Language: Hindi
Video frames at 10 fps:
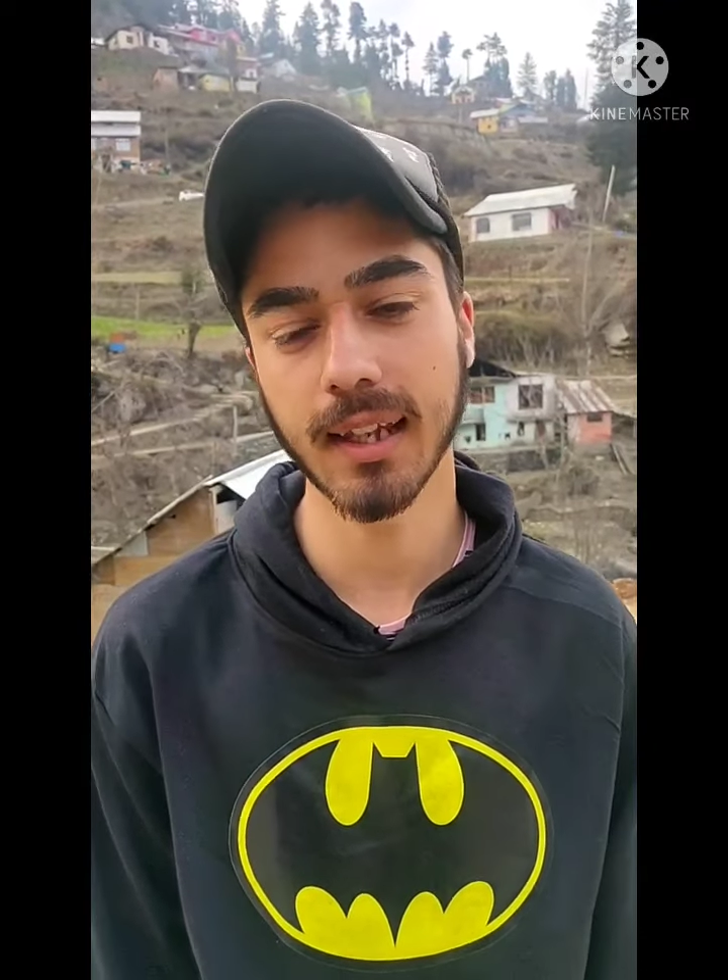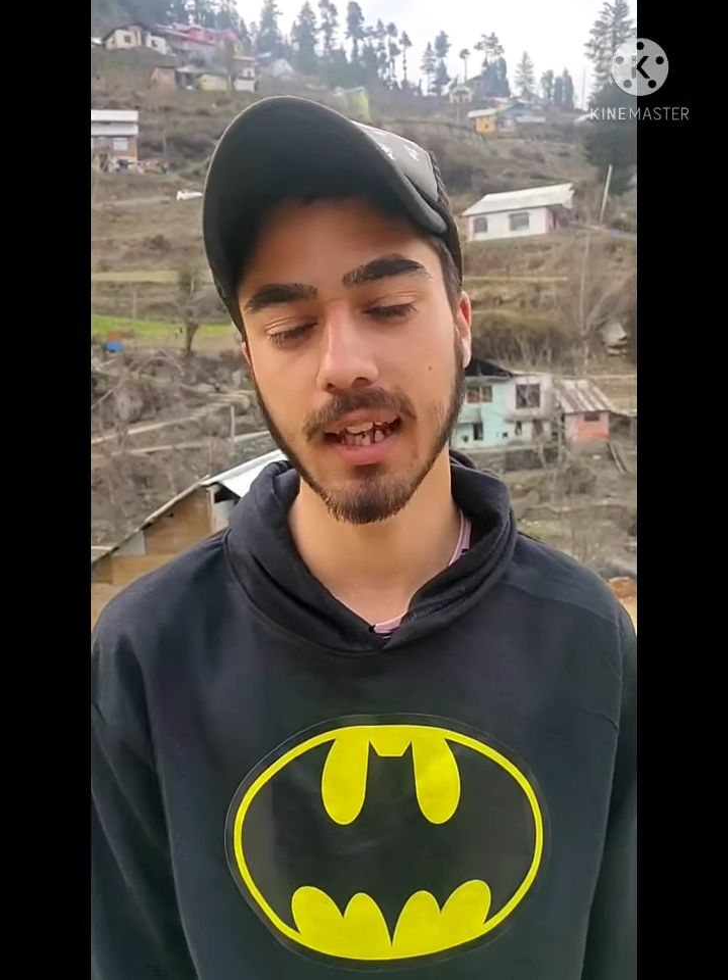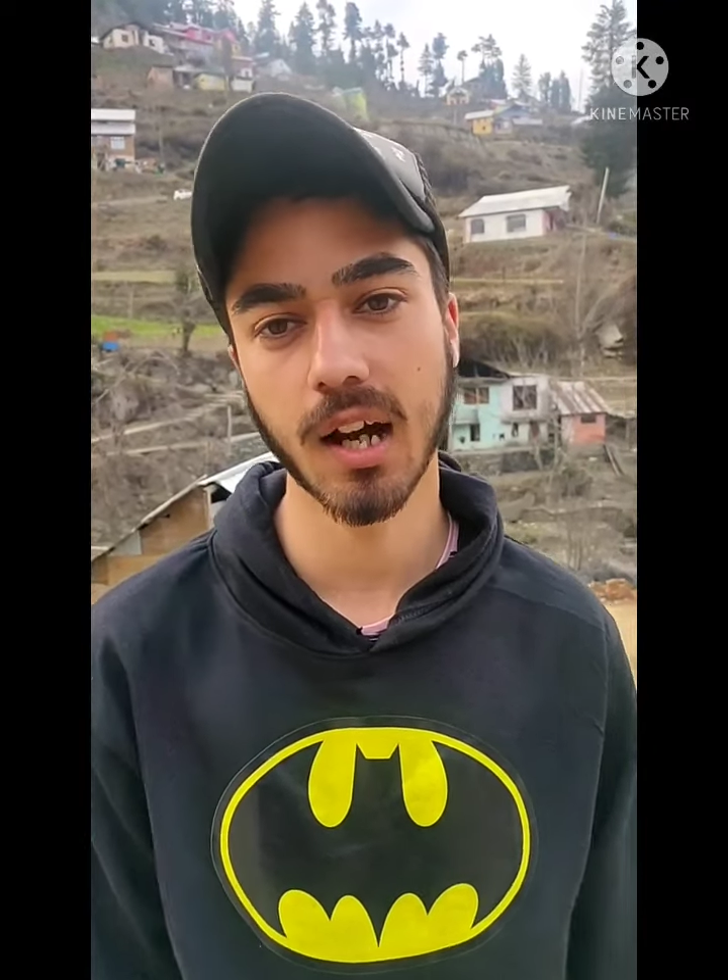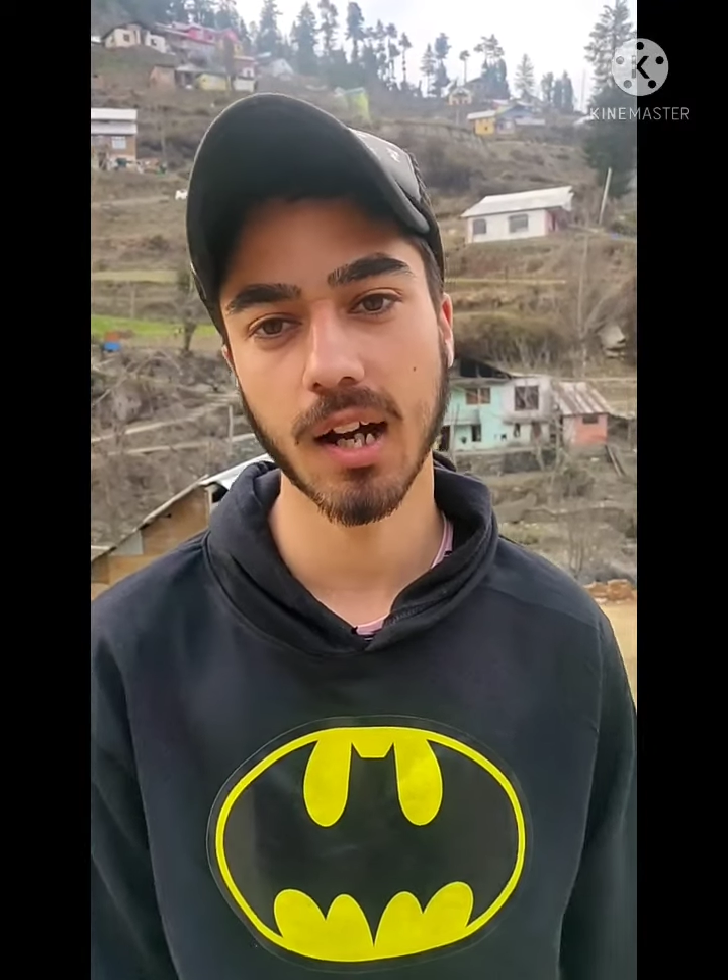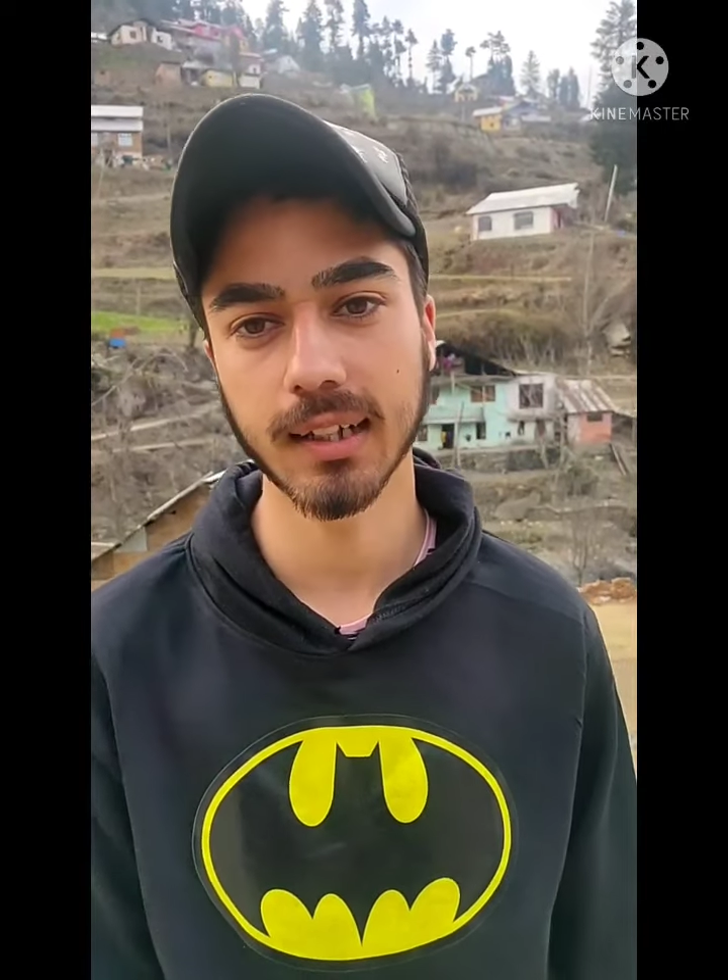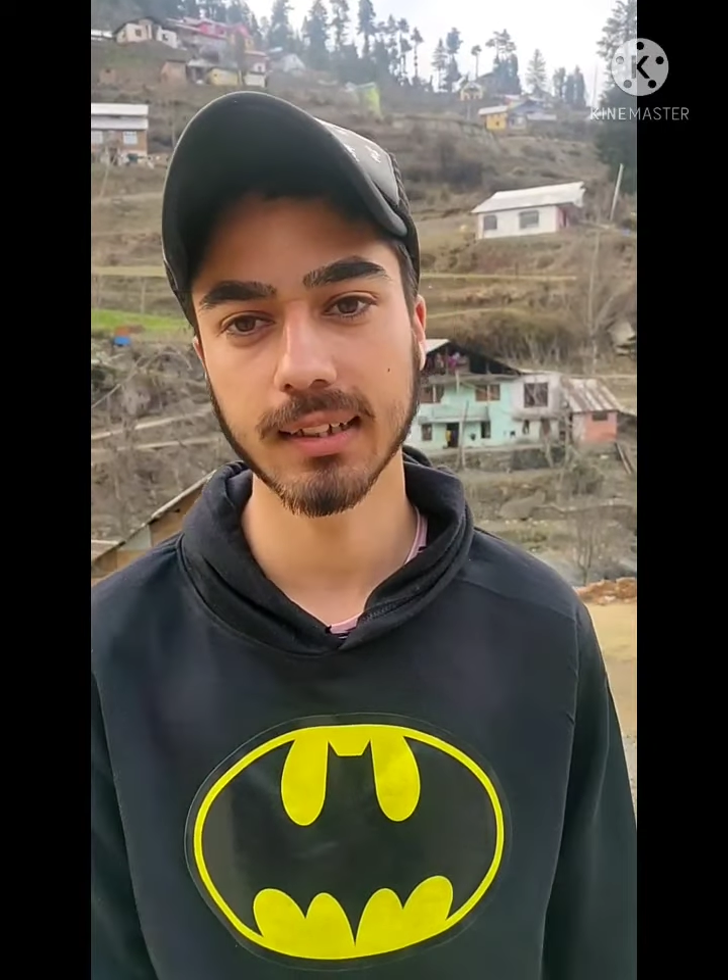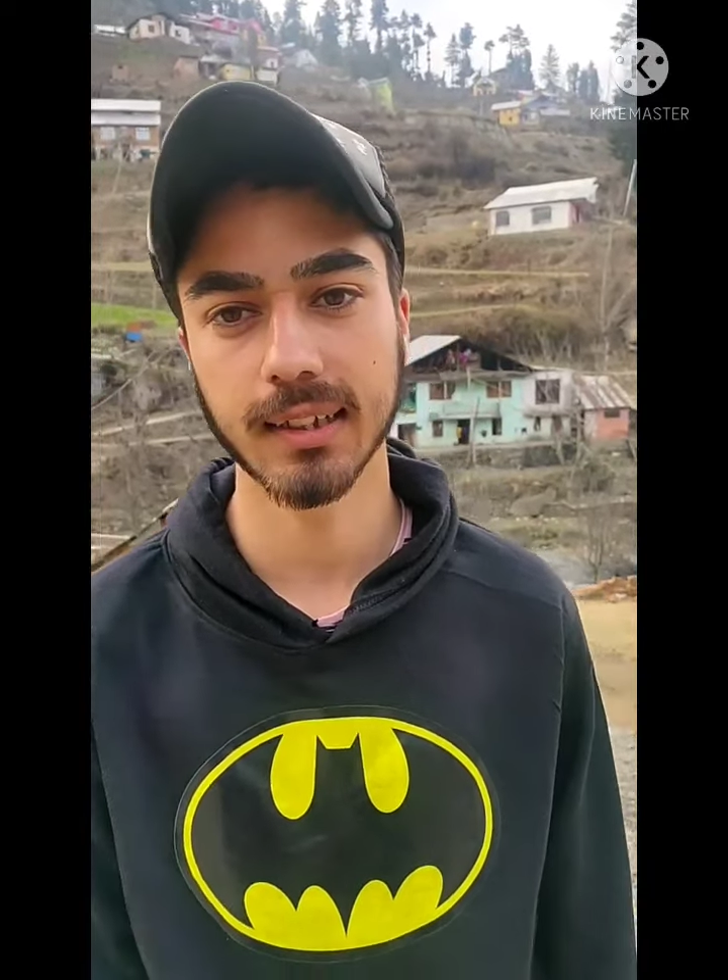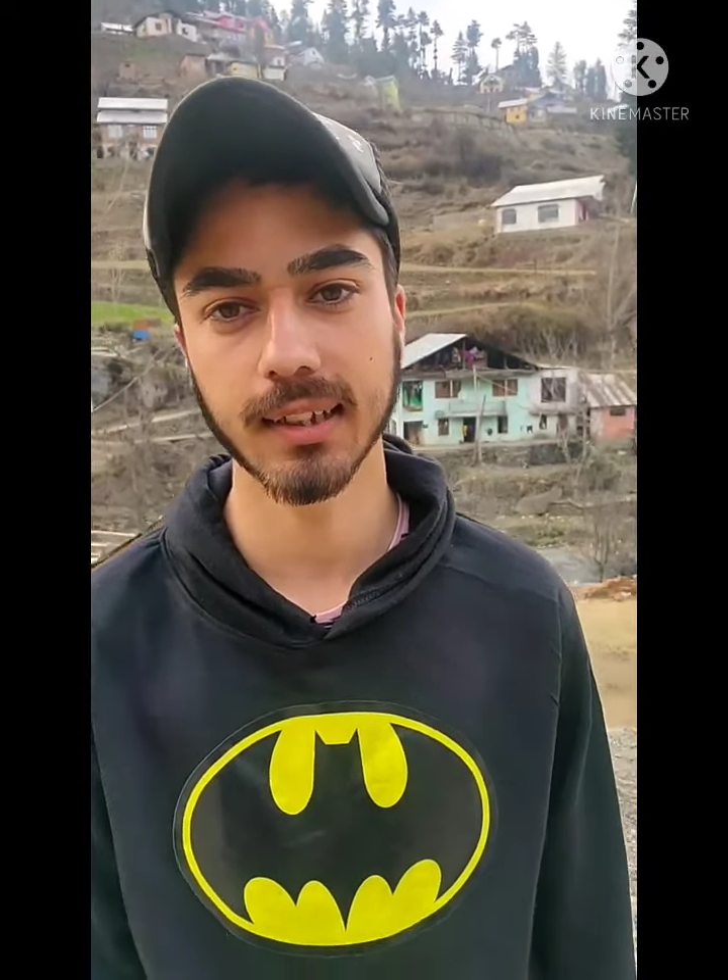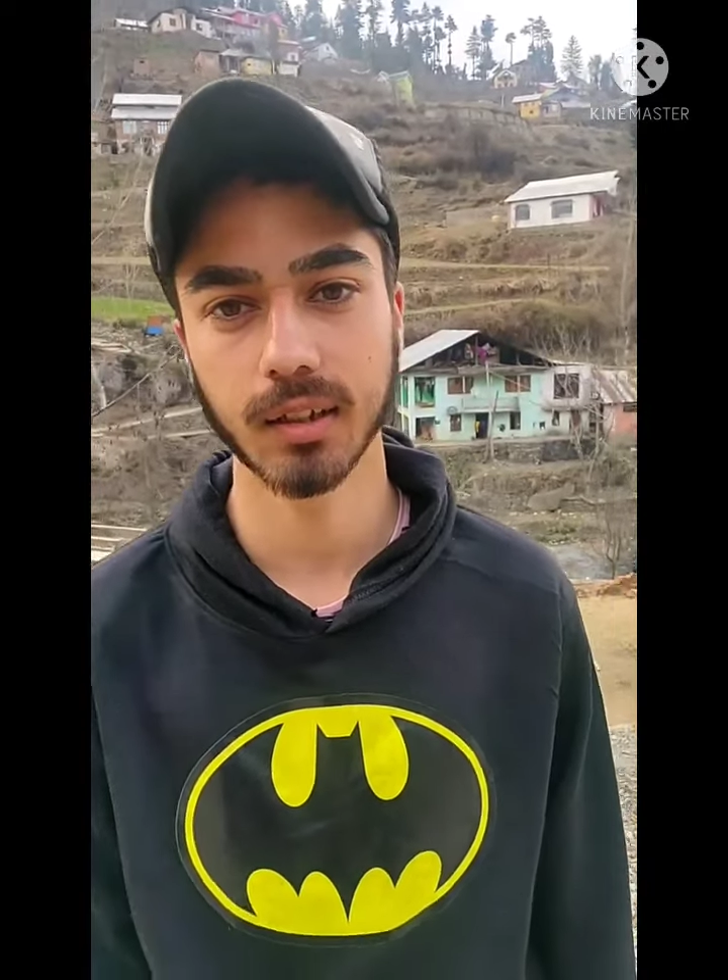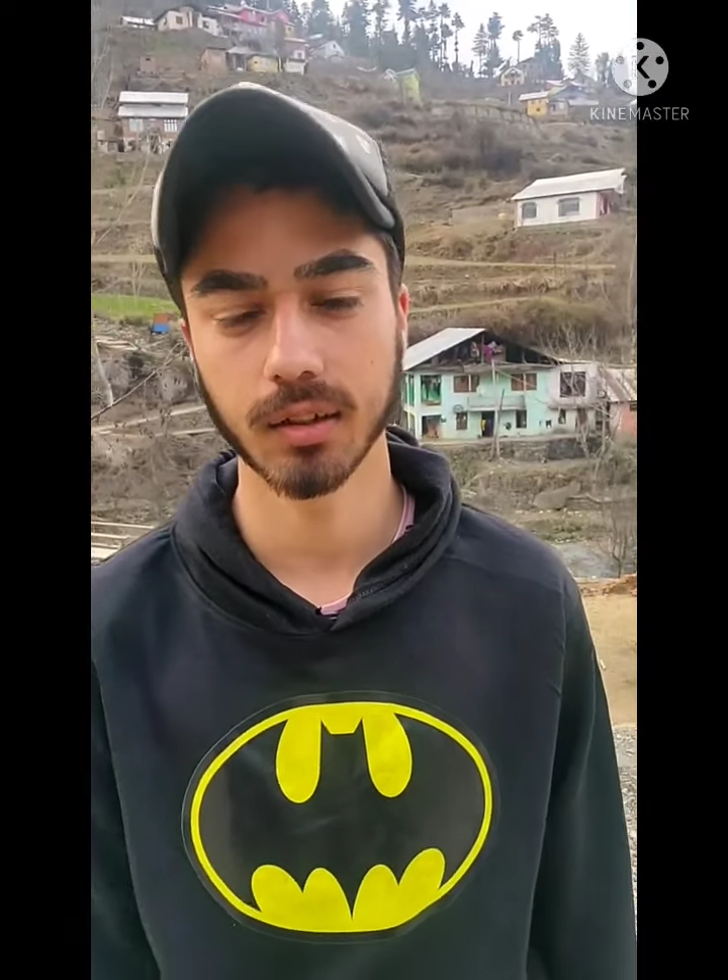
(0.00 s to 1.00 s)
हैं यहाँ आने से